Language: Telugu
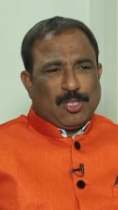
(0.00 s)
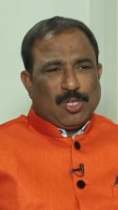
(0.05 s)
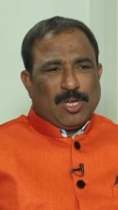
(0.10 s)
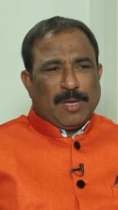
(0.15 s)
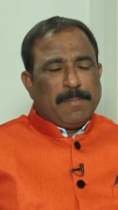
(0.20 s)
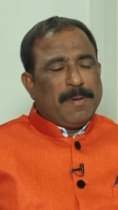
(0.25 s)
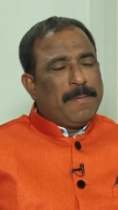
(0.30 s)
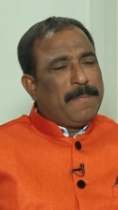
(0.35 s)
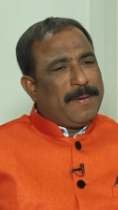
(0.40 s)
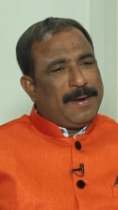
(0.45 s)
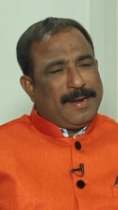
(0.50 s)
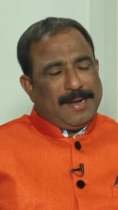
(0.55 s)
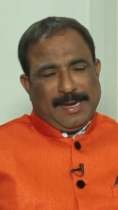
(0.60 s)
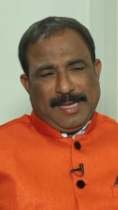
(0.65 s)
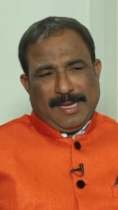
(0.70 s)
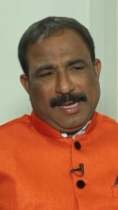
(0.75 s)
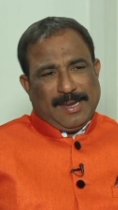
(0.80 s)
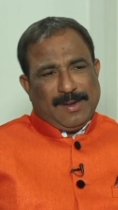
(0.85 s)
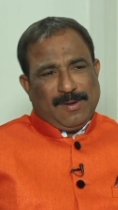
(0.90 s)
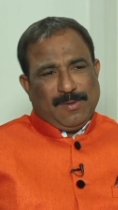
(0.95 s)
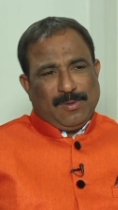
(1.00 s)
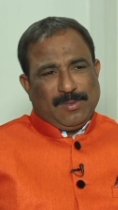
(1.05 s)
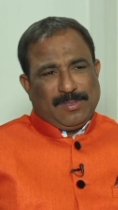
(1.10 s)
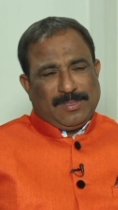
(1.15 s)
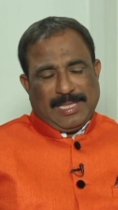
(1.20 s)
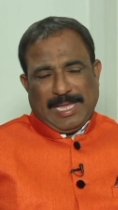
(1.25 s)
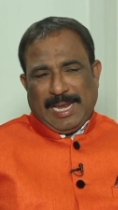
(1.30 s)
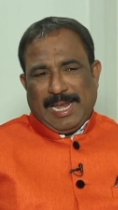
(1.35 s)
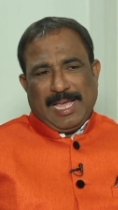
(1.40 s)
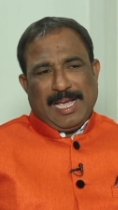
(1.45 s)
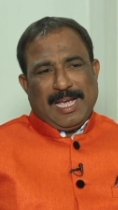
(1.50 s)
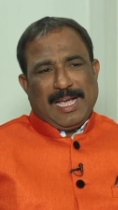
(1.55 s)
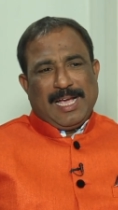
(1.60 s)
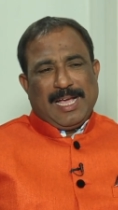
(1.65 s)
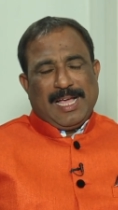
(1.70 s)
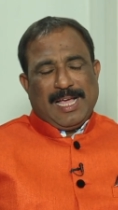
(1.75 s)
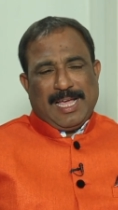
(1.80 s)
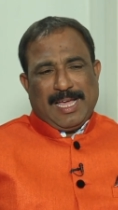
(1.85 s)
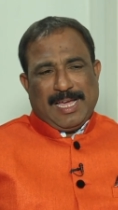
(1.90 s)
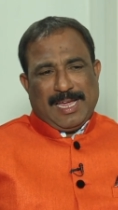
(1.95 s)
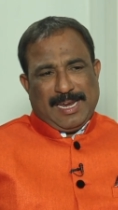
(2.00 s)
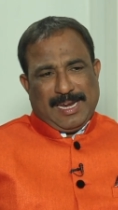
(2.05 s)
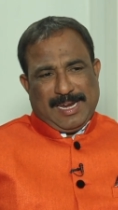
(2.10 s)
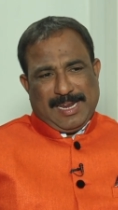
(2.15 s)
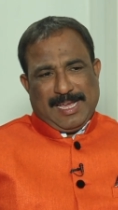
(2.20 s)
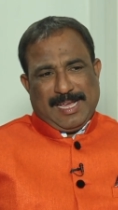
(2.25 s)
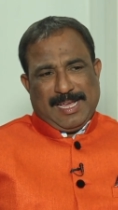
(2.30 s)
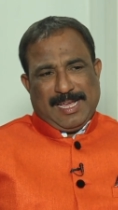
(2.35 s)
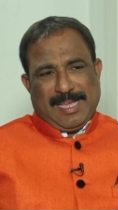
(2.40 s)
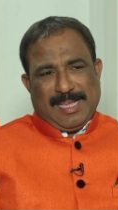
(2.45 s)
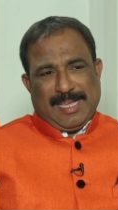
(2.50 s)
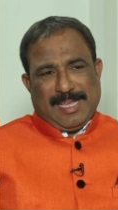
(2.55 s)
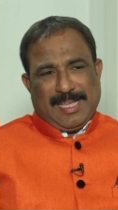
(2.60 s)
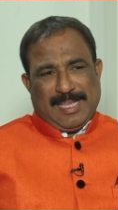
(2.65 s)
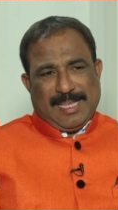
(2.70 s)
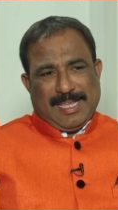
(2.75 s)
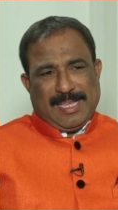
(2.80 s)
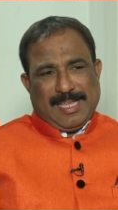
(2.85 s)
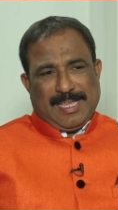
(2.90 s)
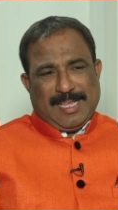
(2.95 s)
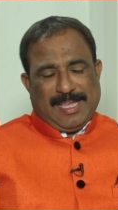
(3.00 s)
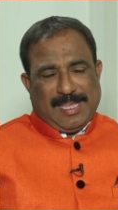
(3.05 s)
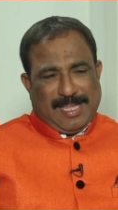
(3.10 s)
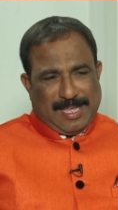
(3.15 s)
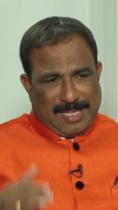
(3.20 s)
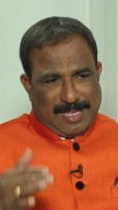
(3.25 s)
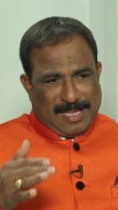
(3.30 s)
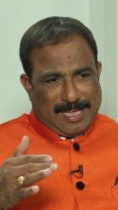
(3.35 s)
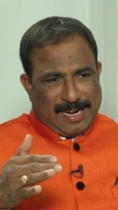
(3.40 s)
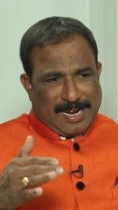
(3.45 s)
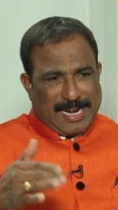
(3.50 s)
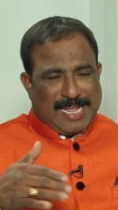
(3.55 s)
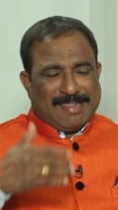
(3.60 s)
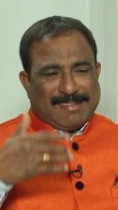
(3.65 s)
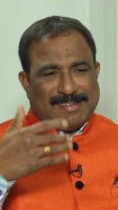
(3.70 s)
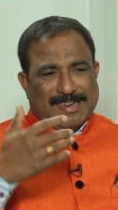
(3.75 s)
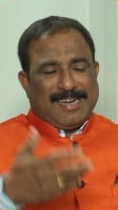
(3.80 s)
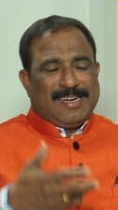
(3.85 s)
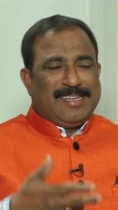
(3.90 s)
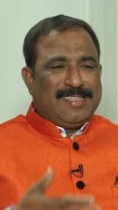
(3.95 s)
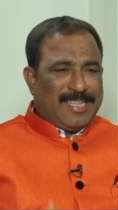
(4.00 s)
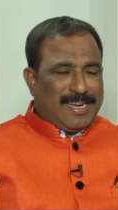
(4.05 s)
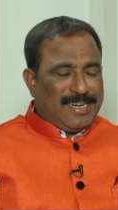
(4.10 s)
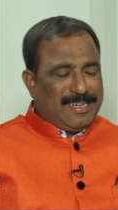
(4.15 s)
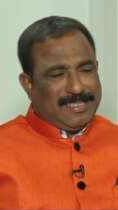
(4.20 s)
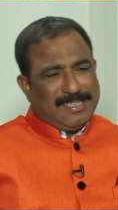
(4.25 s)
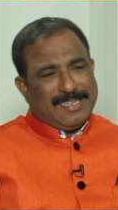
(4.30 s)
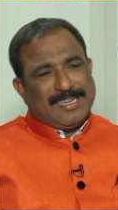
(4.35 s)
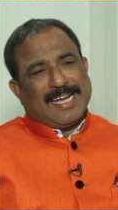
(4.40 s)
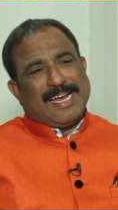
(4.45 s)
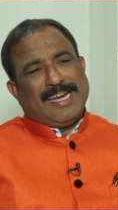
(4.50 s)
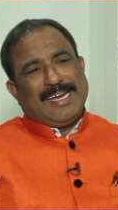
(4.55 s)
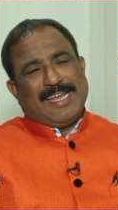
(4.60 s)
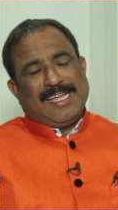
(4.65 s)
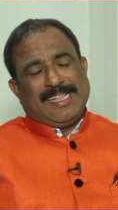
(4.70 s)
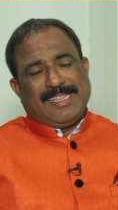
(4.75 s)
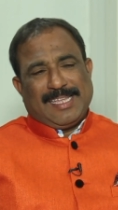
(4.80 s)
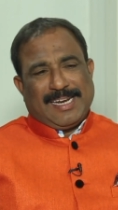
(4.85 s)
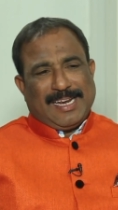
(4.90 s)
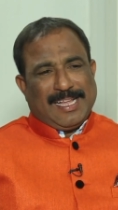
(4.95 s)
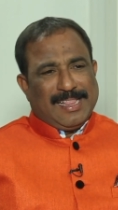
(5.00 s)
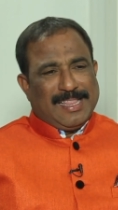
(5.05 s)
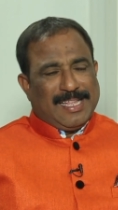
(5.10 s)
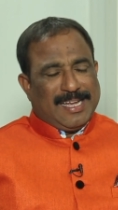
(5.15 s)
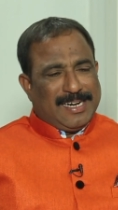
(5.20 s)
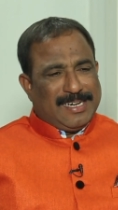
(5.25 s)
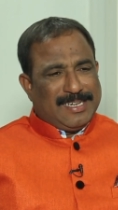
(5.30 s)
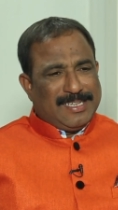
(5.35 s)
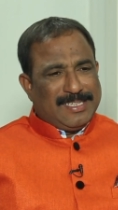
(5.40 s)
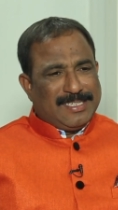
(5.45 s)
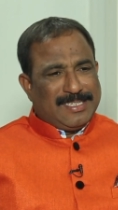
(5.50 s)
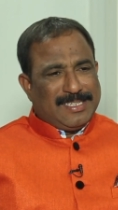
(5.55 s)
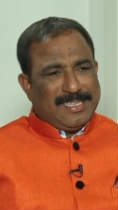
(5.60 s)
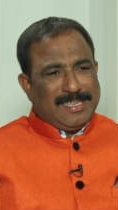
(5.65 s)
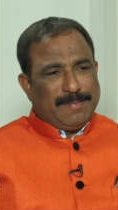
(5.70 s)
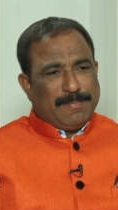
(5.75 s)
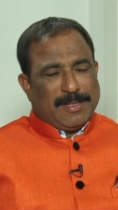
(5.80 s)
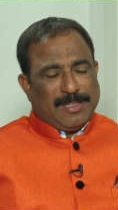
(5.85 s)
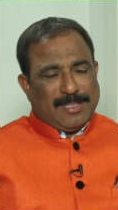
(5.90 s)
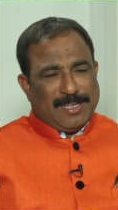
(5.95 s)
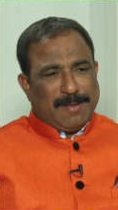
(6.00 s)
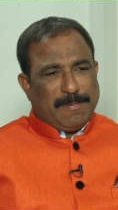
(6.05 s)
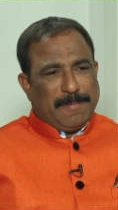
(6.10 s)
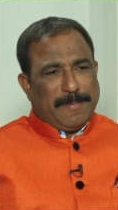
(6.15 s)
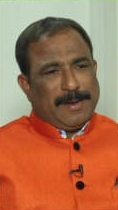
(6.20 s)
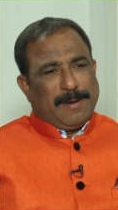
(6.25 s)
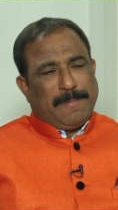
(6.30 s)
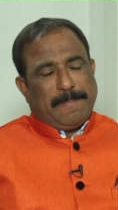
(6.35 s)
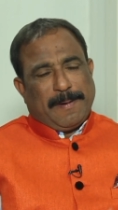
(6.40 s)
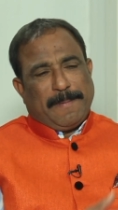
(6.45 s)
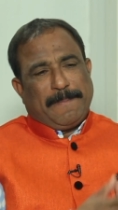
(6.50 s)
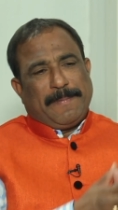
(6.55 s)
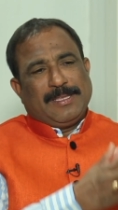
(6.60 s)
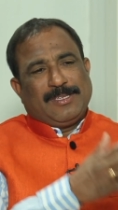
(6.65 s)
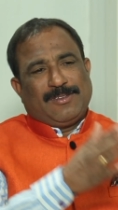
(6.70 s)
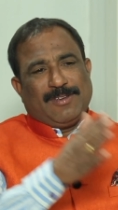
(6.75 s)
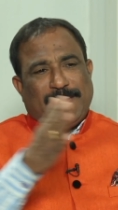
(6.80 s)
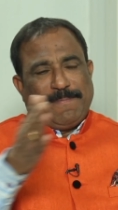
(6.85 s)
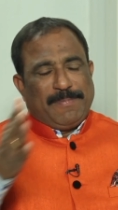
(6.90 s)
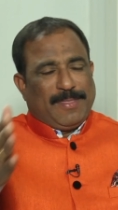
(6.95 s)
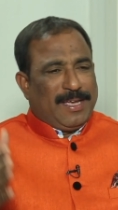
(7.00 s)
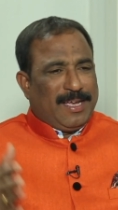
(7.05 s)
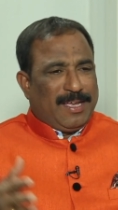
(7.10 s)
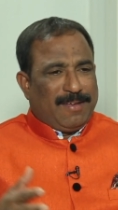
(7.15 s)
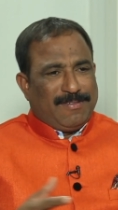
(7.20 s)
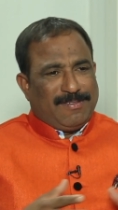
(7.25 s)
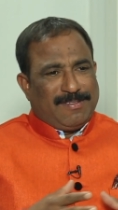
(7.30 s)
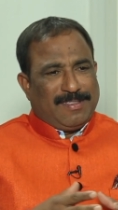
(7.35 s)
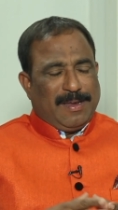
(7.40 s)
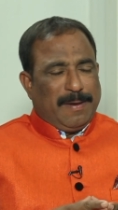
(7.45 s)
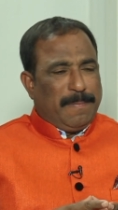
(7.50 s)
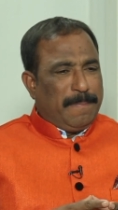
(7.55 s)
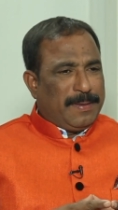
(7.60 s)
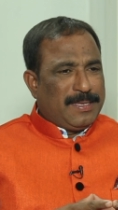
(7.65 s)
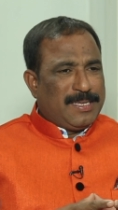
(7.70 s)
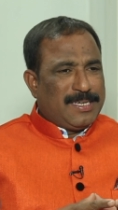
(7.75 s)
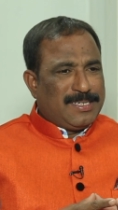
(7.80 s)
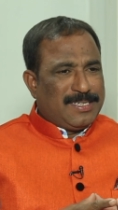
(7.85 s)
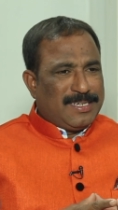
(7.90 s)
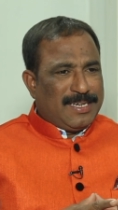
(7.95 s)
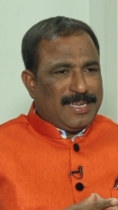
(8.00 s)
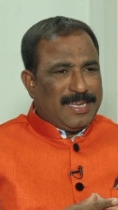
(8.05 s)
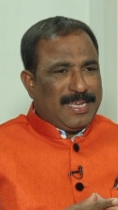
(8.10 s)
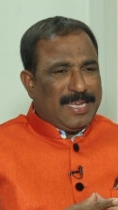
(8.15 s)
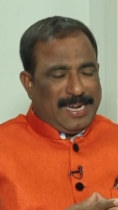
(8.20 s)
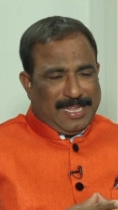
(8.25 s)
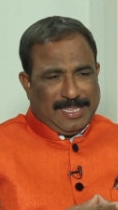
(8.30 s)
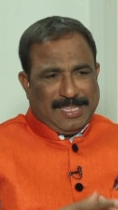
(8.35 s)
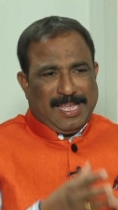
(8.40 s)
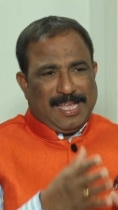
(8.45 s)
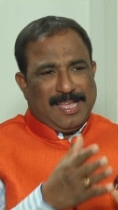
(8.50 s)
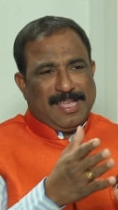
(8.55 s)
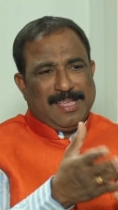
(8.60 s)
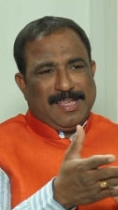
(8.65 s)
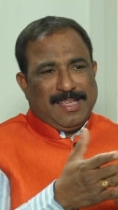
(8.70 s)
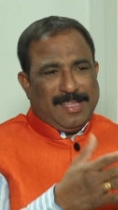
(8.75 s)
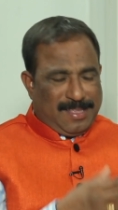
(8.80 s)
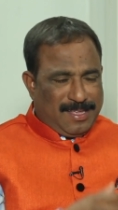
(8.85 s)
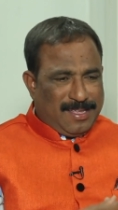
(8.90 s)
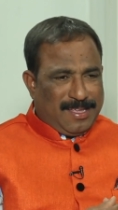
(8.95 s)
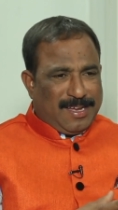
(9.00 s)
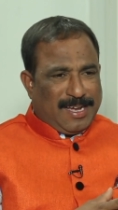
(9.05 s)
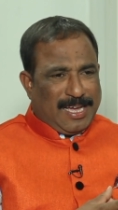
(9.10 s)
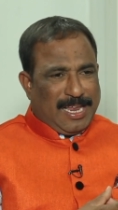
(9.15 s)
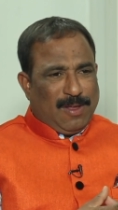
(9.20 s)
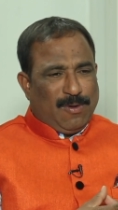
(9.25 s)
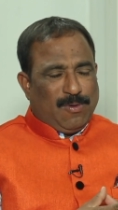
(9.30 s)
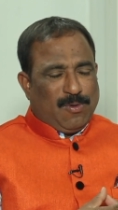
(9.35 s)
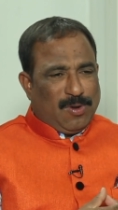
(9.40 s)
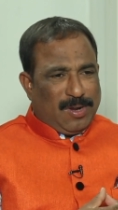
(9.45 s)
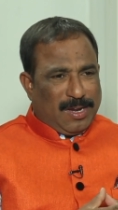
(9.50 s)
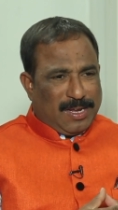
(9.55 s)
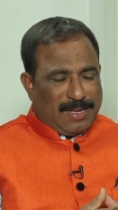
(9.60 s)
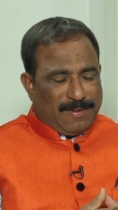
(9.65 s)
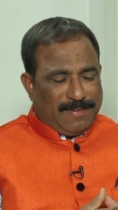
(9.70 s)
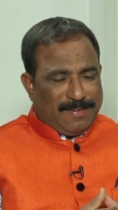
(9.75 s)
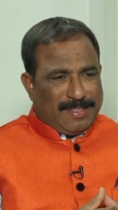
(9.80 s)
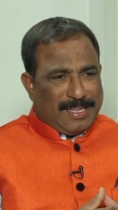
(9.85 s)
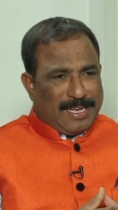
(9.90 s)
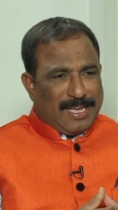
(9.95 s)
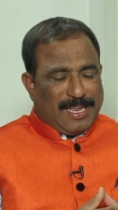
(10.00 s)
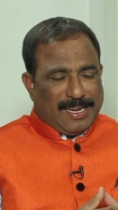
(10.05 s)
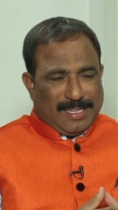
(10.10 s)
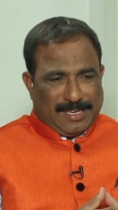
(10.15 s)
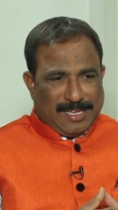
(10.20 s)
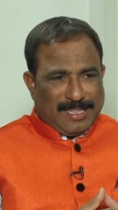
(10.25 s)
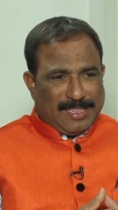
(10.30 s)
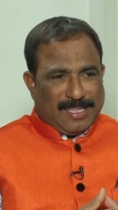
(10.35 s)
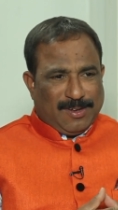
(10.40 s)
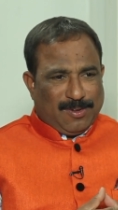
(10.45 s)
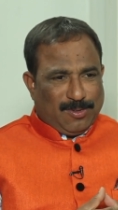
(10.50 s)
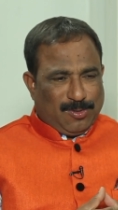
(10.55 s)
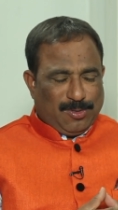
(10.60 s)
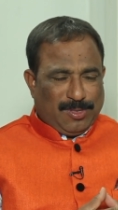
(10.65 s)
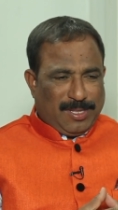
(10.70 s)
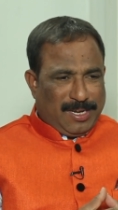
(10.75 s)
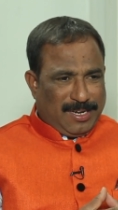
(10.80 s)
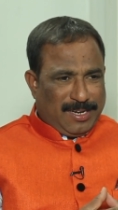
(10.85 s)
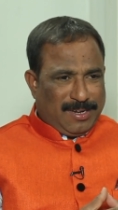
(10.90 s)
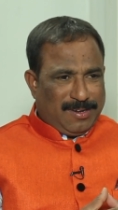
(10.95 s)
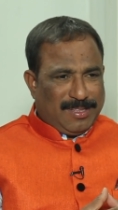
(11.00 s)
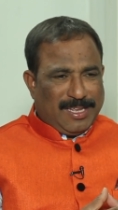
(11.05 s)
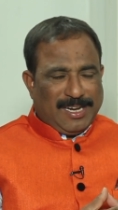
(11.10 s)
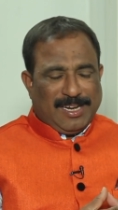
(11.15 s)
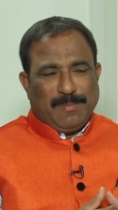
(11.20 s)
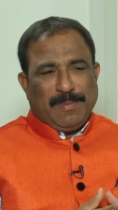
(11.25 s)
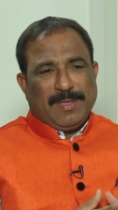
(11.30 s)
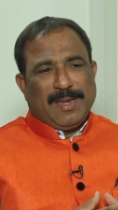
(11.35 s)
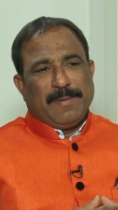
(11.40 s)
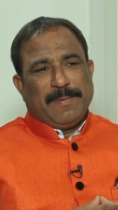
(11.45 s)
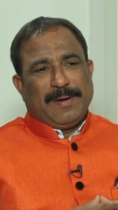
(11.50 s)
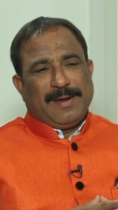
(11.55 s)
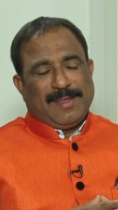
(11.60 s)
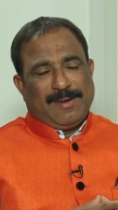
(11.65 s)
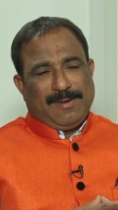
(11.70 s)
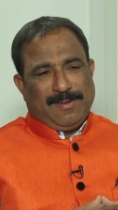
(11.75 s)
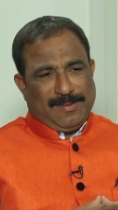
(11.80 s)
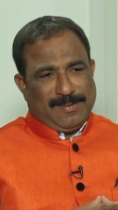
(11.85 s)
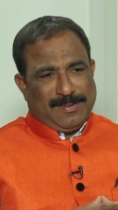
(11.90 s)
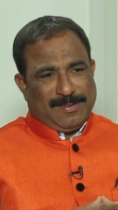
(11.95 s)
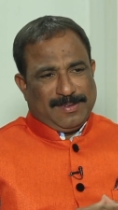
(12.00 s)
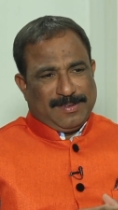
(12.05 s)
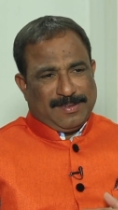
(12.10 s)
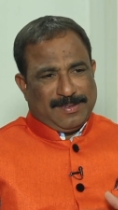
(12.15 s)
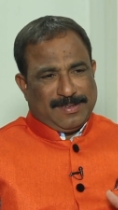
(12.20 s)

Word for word: బతుకమ్మ పండగను తెలంగాణ రాష్ట్రాన్ని దాటించి ఖండాంతరాలు దాటించి బతుకమ్మ పండుగ ప్రపంచవ్యాప్తంగా విస్తరింపజేసిన ఘనత కలవకుండా కవిత గారికే దక్కుతుంది అంటారు దానికి మీరేమంటారు